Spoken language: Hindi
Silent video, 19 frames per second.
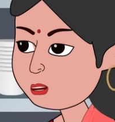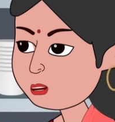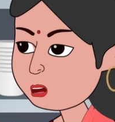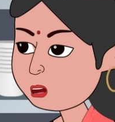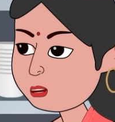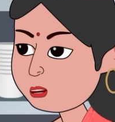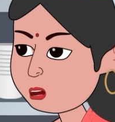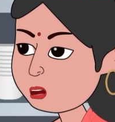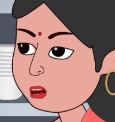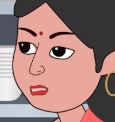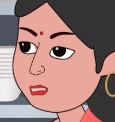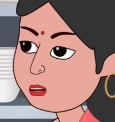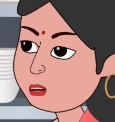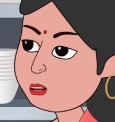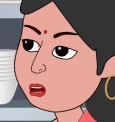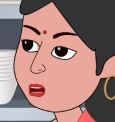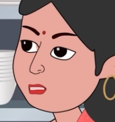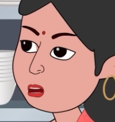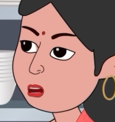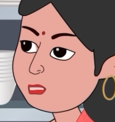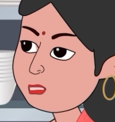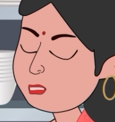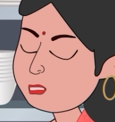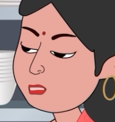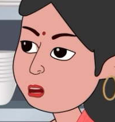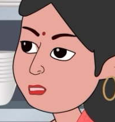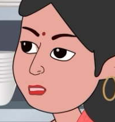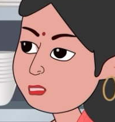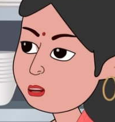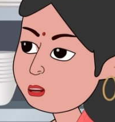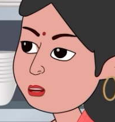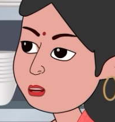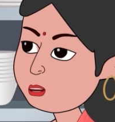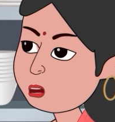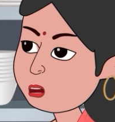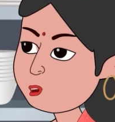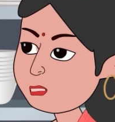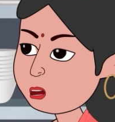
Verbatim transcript: उससे ना आपको घमोरी नहीं होगी मैं